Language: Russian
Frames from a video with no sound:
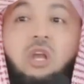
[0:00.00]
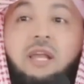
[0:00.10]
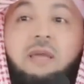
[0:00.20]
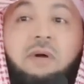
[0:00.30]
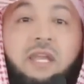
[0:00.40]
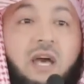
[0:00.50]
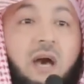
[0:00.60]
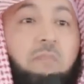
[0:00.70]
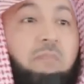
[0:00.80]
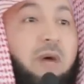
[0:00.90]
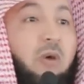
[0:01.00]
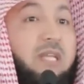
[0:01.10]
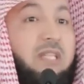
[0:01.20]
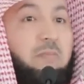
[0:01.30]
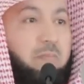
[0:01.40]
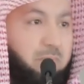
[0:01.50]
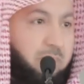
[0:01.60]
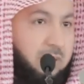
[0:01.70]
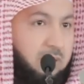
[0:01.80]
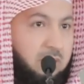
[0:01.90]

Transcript: и велениях Всевышнего Аллаха.